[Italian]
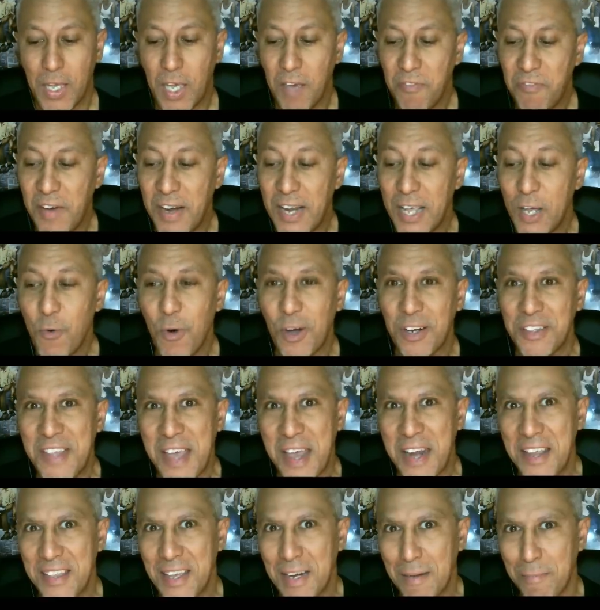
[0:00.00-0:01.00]
E che fare i
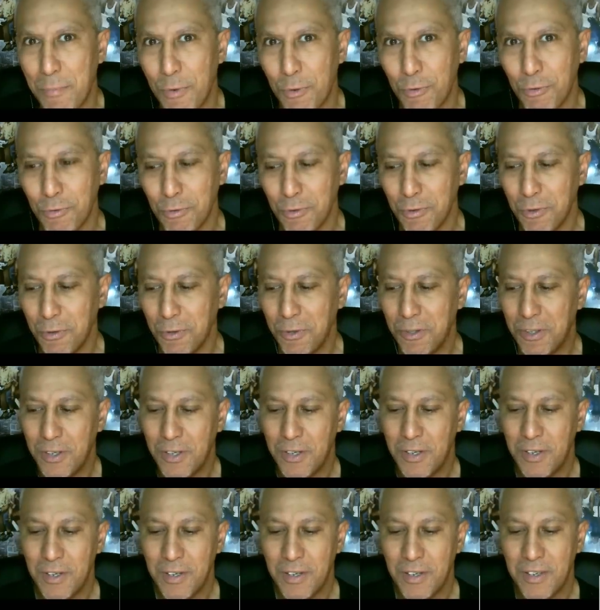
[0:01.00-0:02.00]
guardiani del mondo
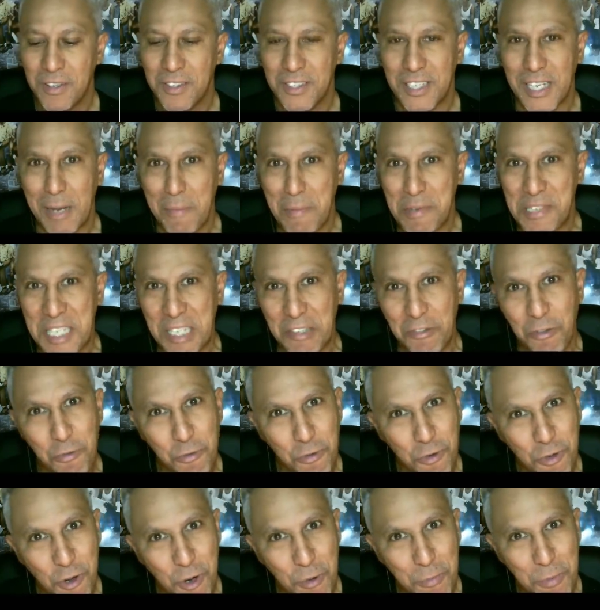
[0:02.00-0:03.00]
sarebbe
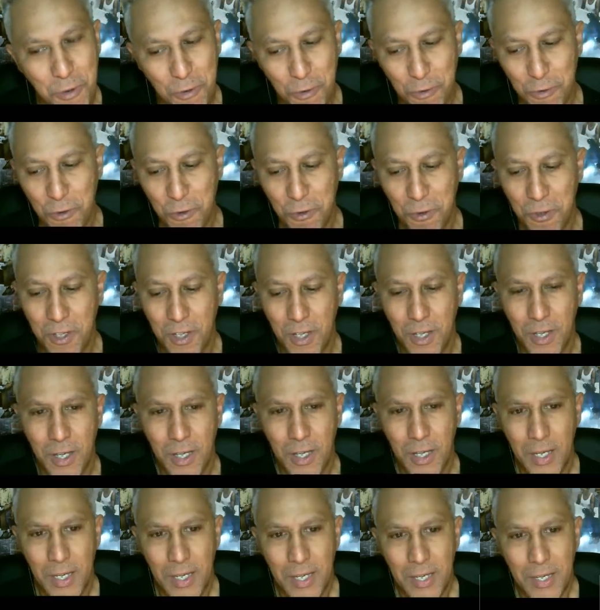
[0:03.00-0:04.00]
stato l'unico modo
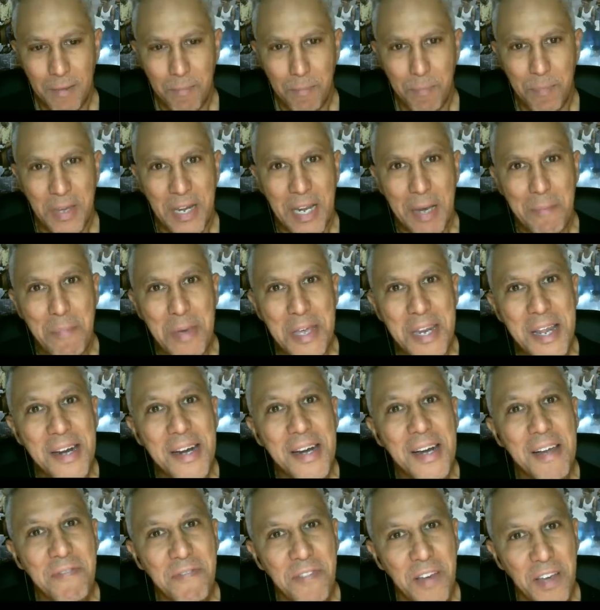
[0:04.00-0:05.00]
per
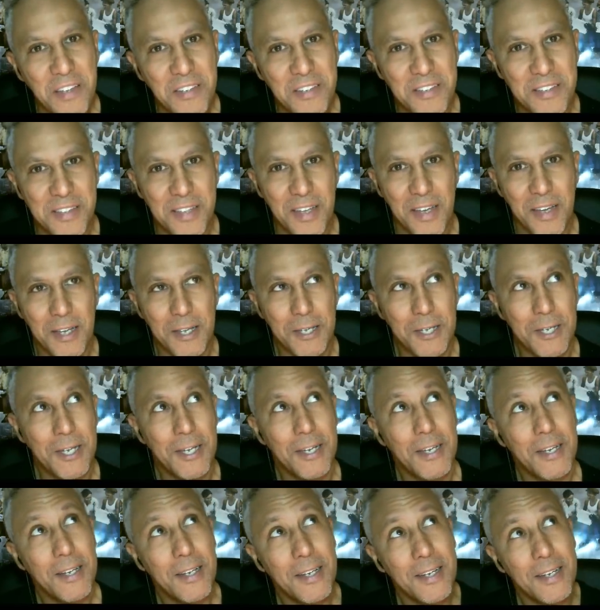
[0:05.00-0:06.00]
ammirare la festa
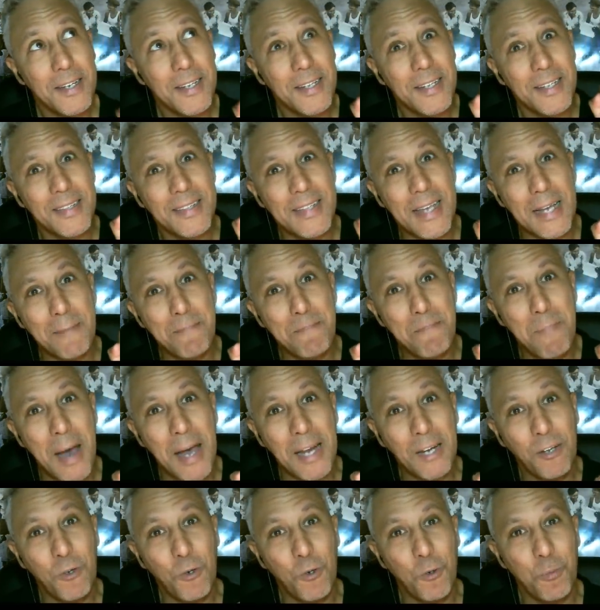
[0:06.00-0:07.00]
dal
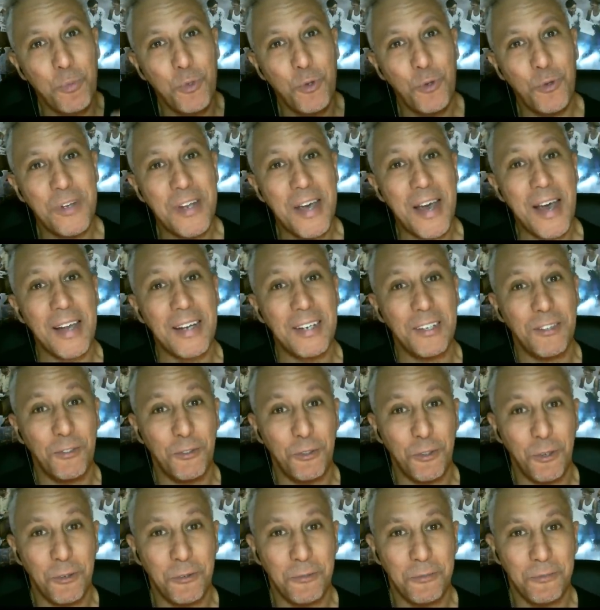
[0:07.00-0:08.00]
palco più in
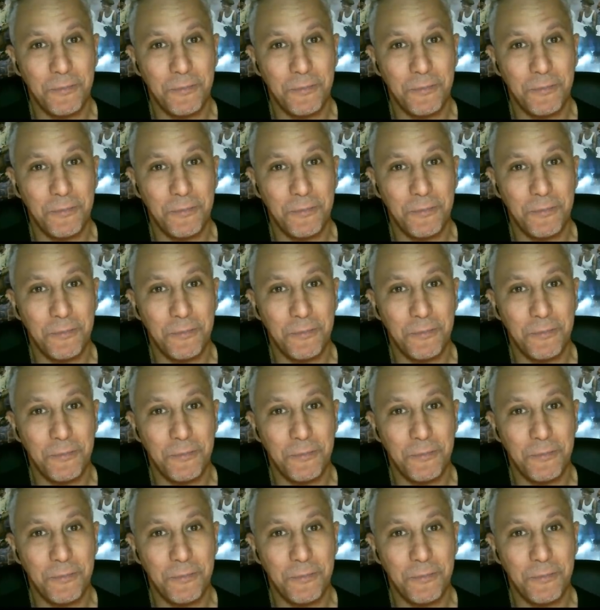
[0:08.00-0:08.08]
alto.